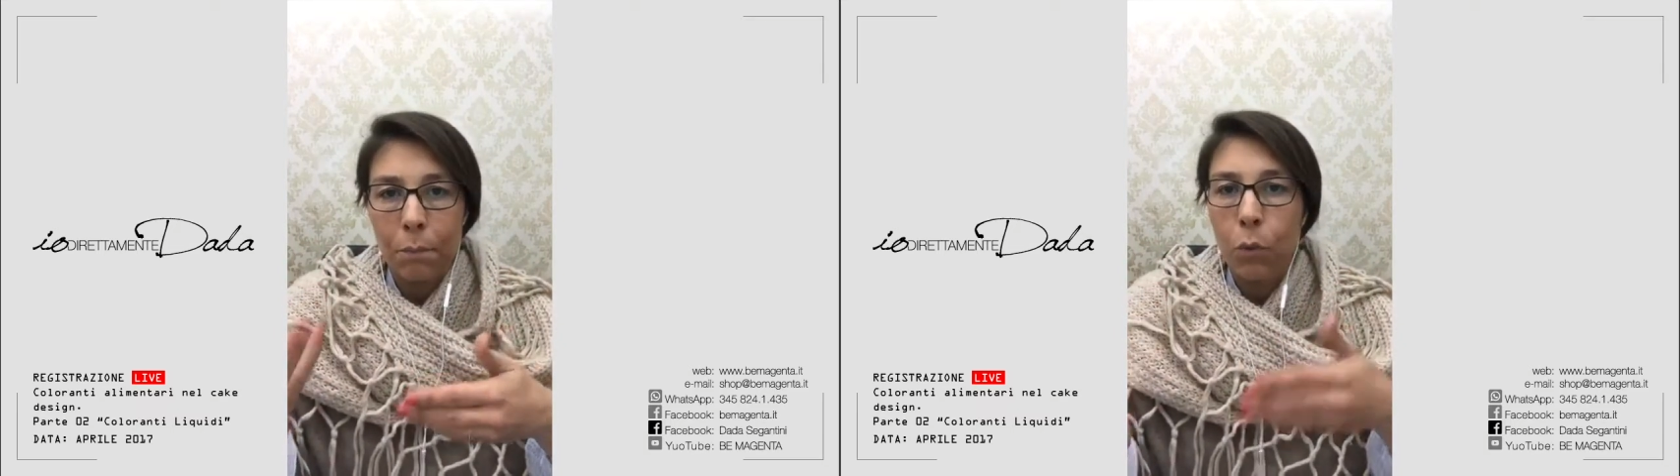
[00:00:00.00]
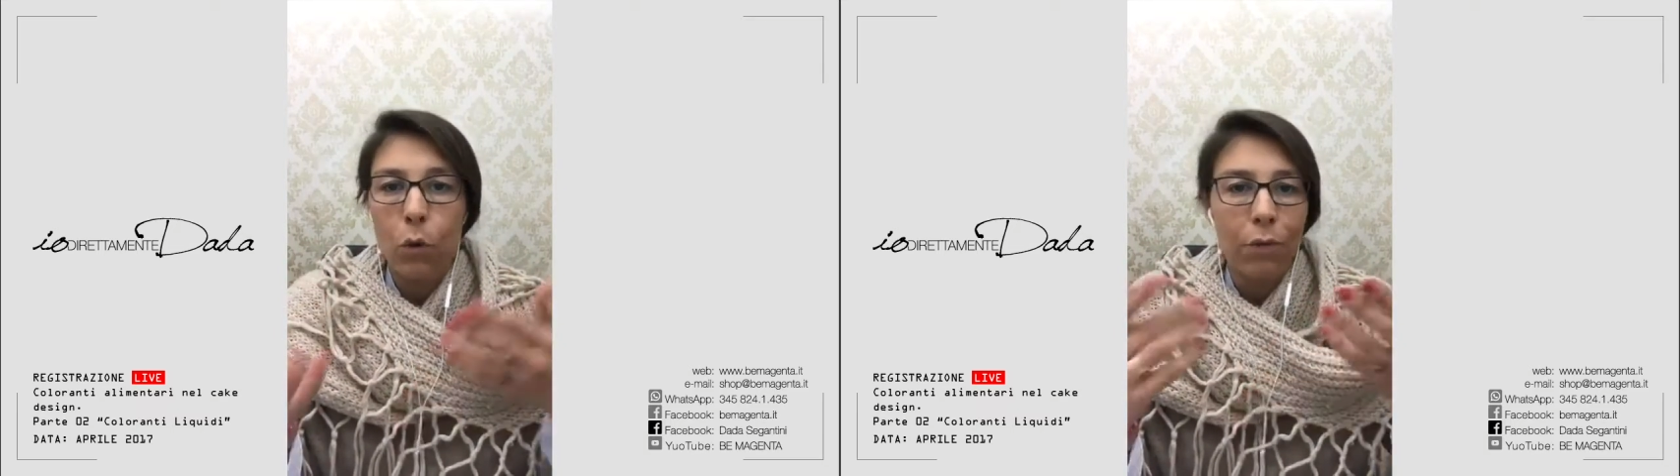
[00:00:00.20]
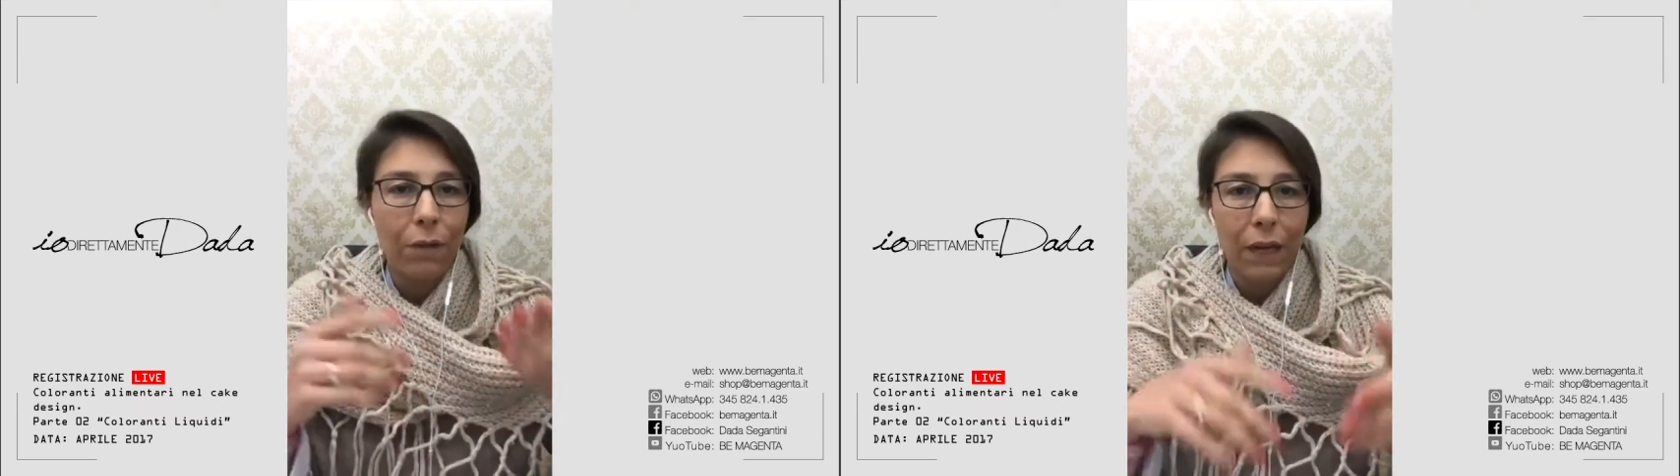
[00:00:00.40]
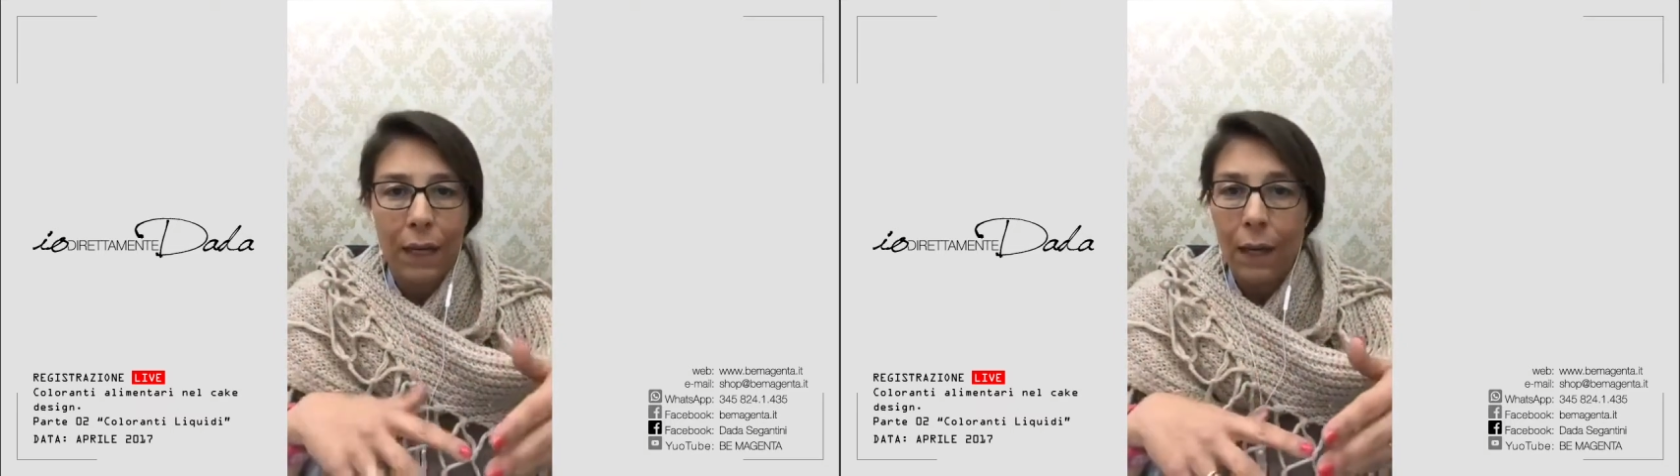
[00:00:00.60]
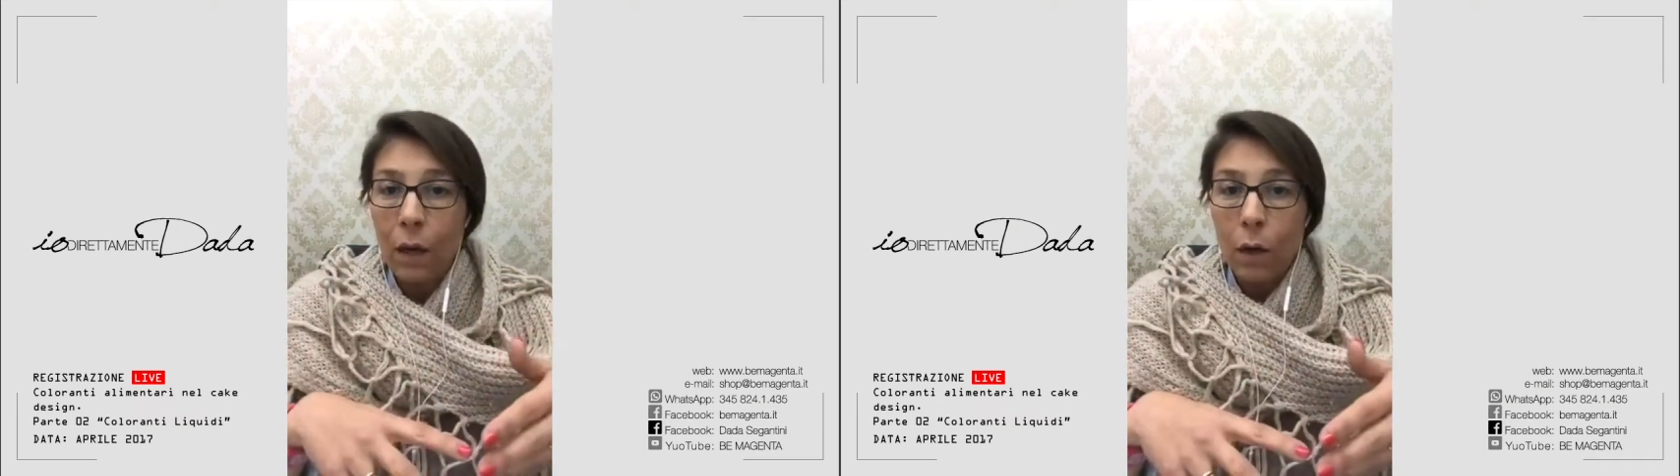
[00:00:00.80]

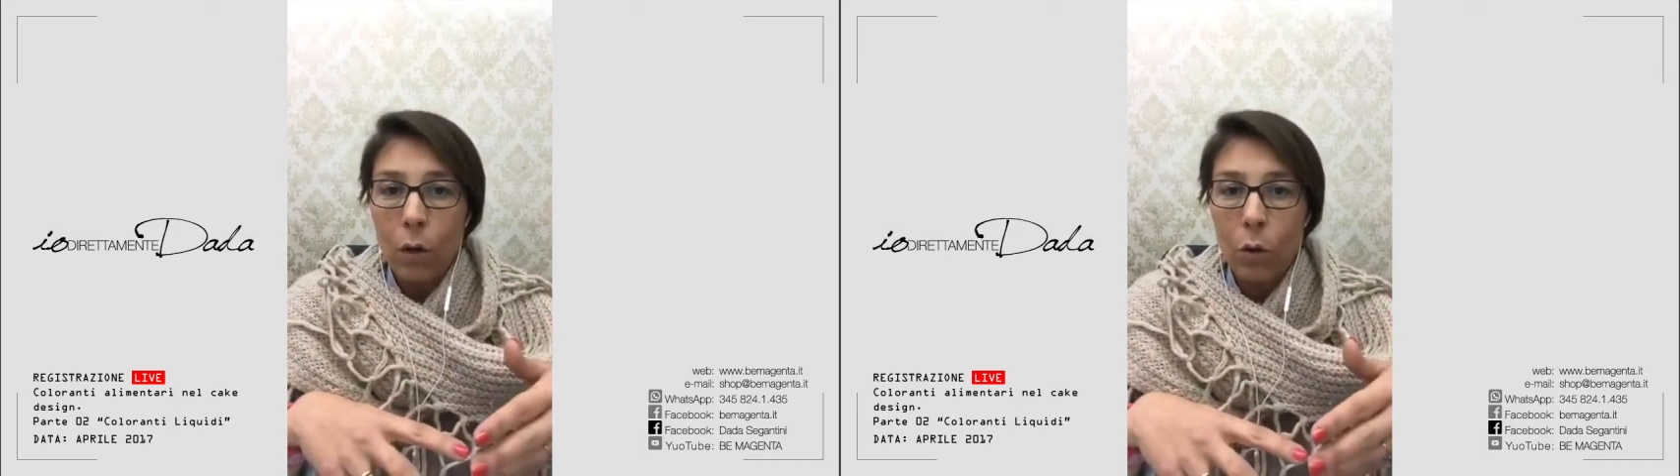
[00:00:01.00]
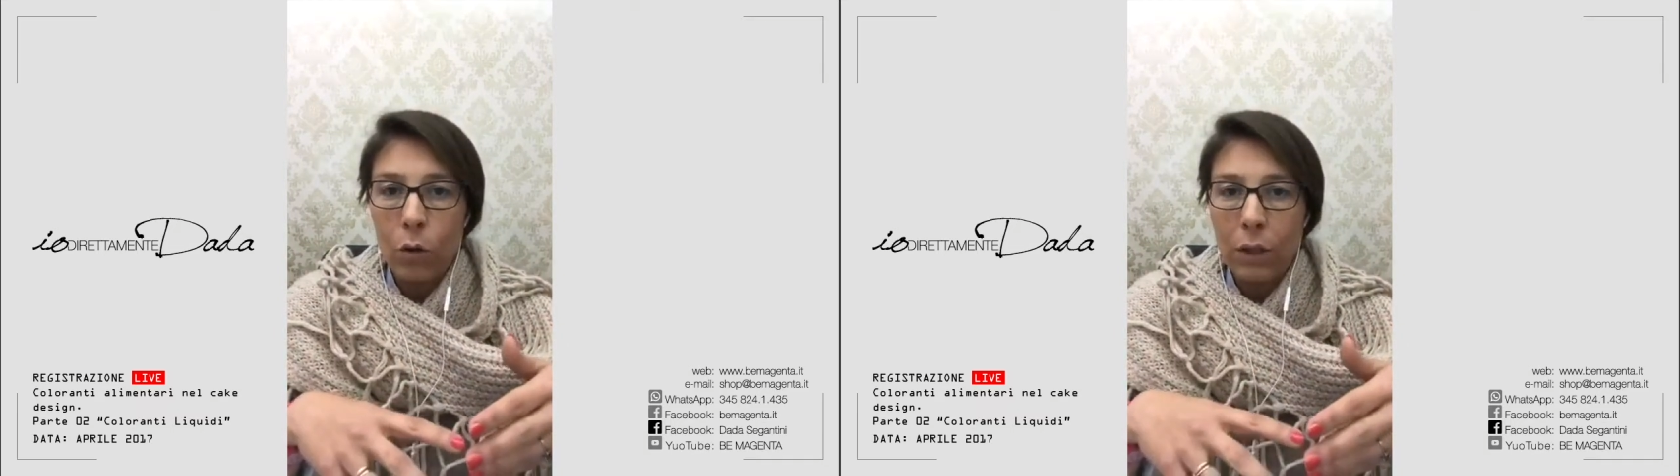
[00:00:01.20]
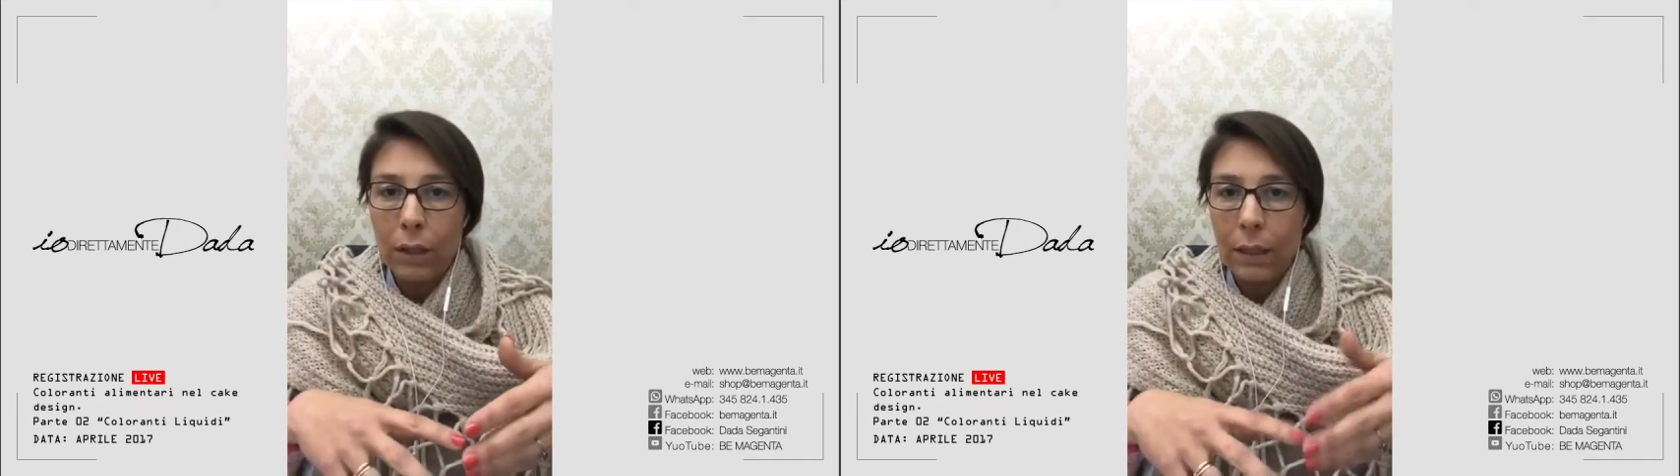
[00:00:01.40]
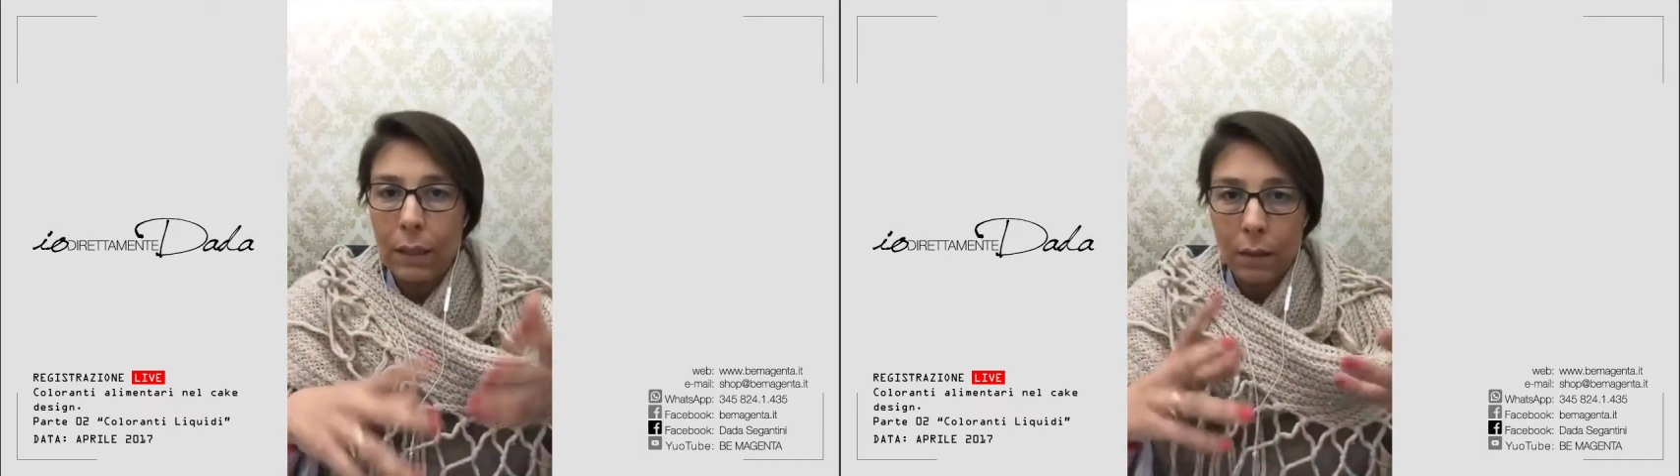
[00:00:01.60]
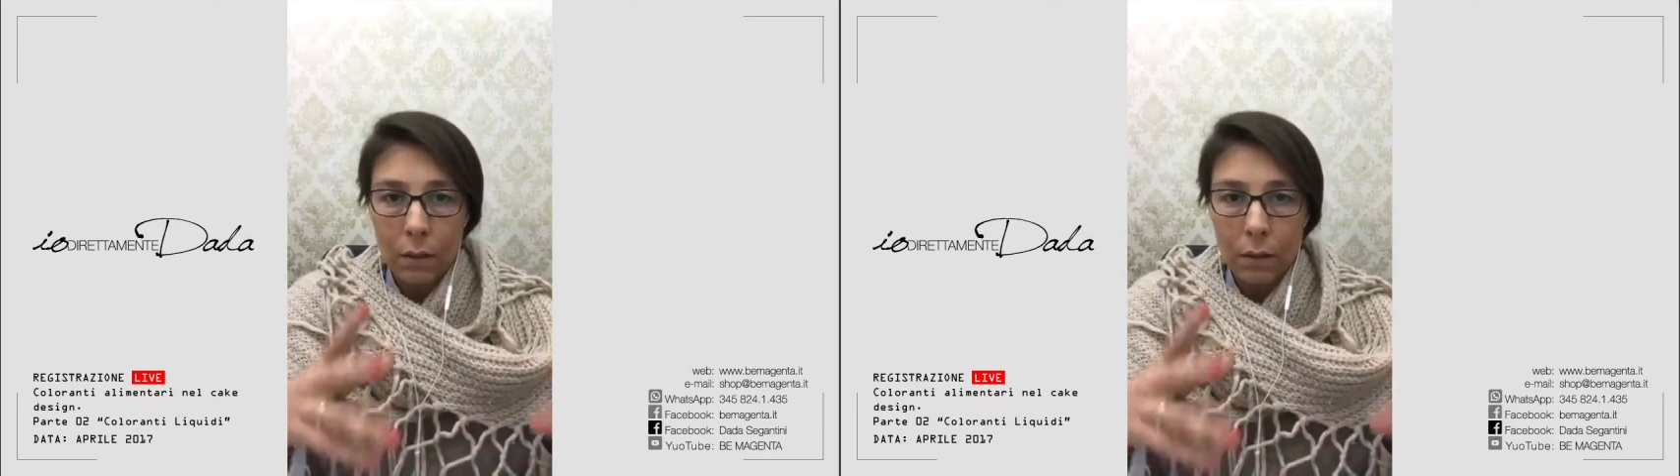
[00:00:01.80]
polvere o di,